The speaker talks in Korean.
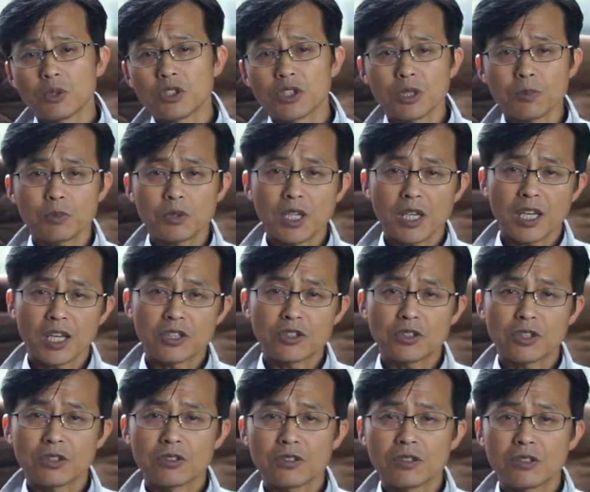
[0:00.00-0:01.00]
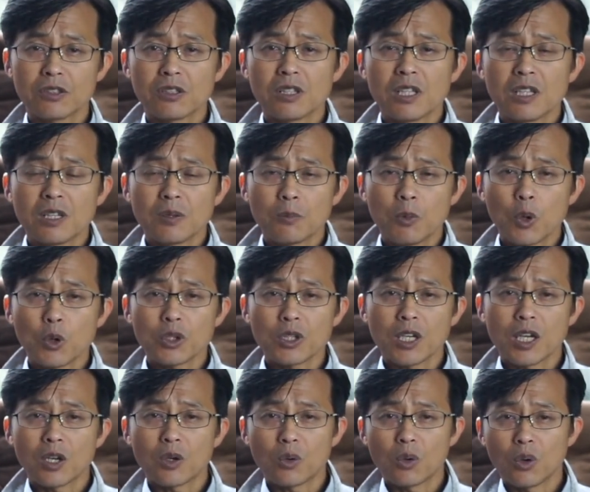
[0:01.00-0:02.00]
쉽게 개척을
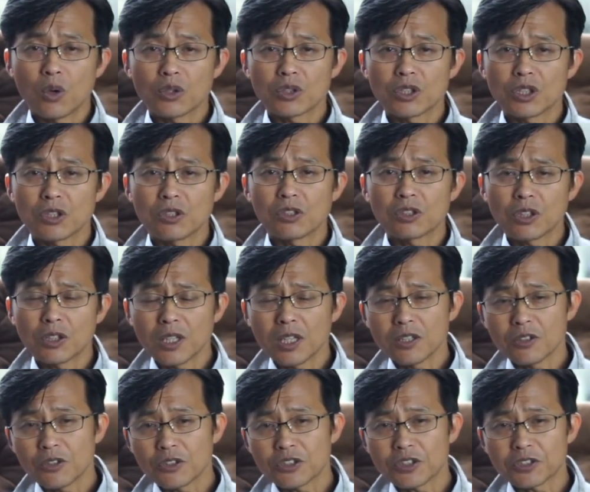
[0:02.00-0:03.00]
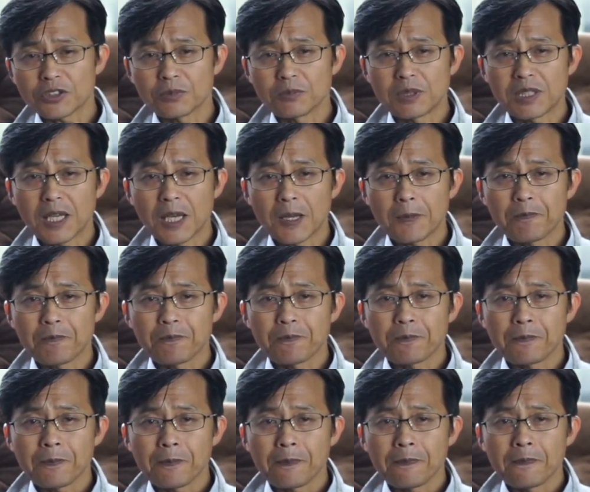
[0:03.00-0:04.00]
포기하고 지역을 떠나는 것이었습니다.
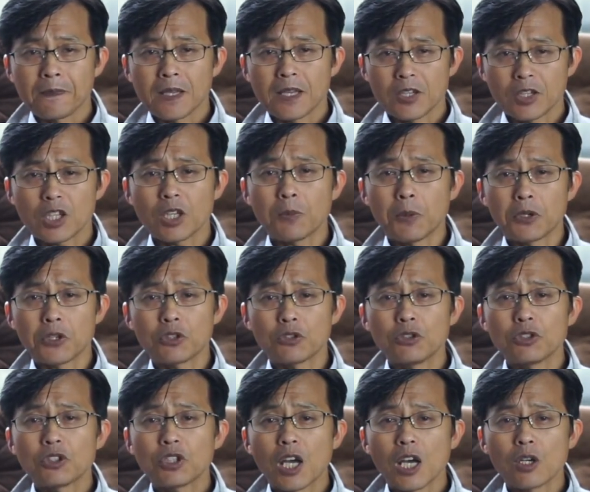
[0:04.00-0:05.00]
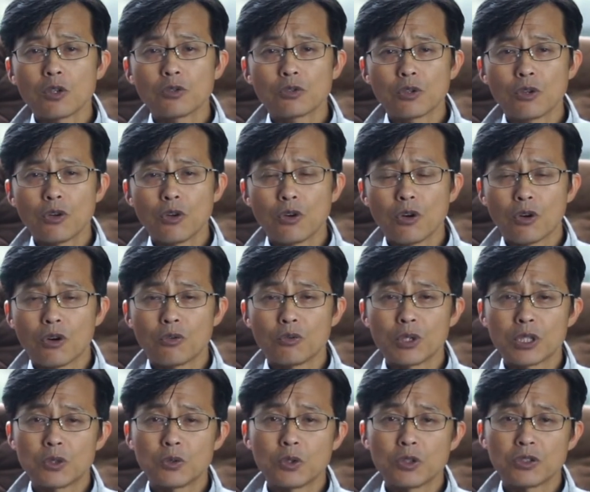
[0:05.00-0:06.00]
이렇게 버려둔 땅으로
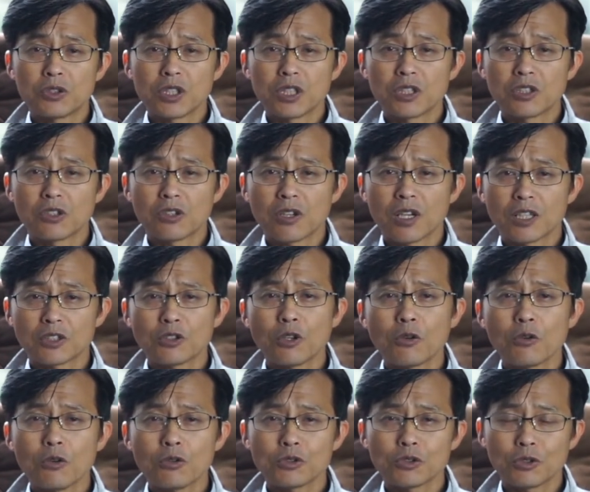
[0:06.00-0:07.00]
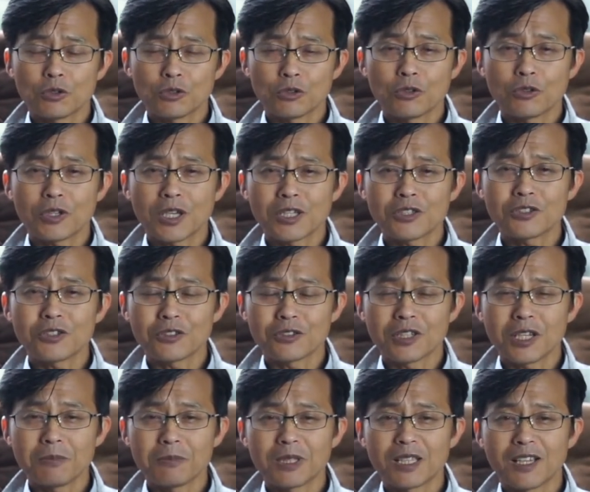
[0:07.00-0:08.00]
위그노들이 들어가 성공적으로 개척을
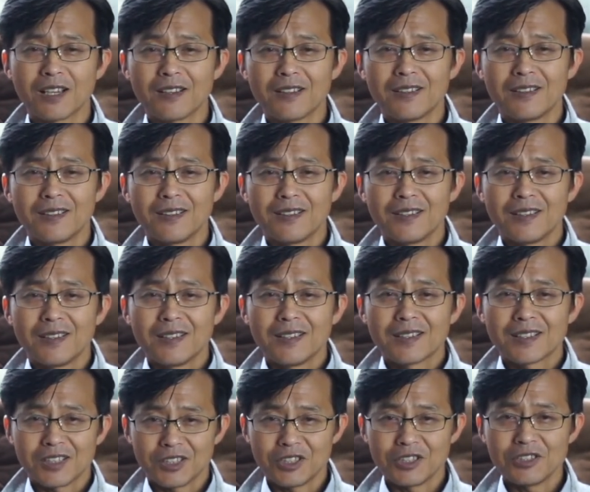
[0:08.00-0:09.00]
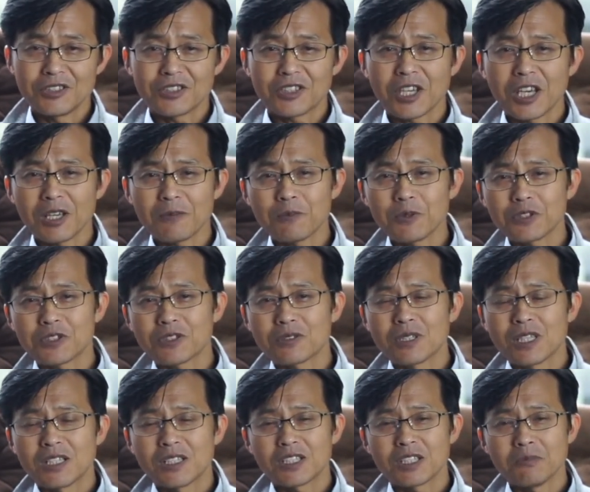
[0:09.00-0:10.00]
합니다. 그들은 케이프
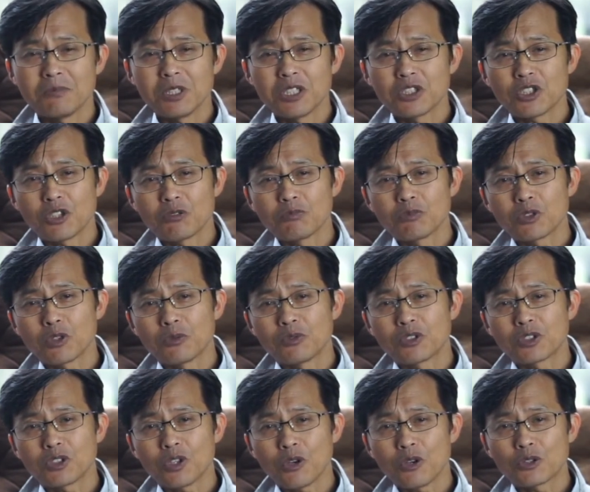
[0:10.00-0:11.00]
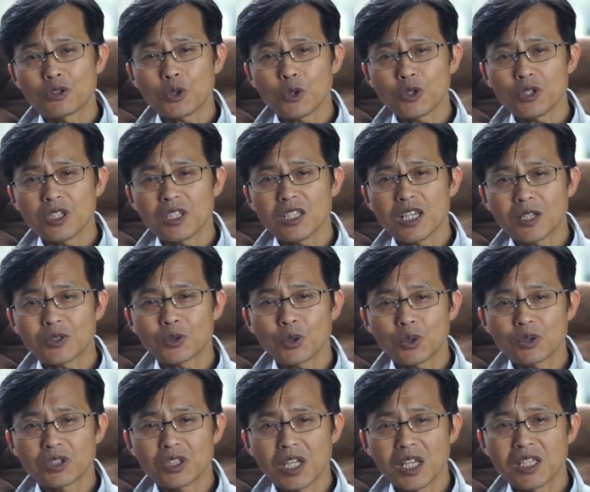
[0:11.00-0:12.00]
시민정부로부터 초기에
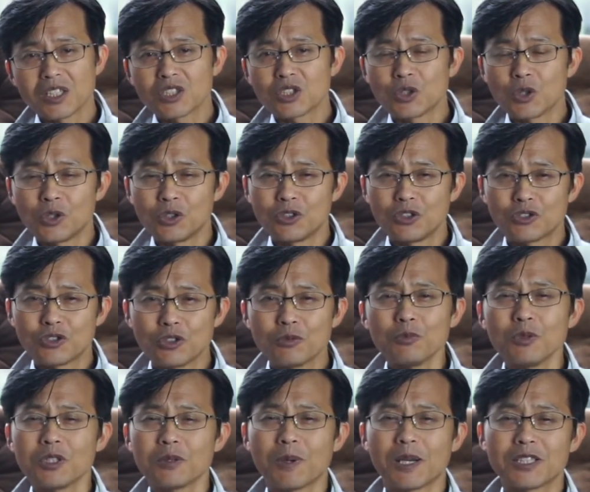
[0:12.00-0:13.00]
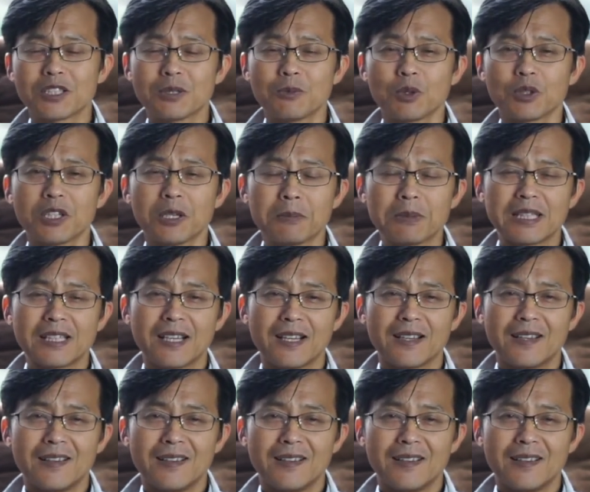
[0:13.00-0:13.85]
약속된 지원을 충분히 받지 못합니다.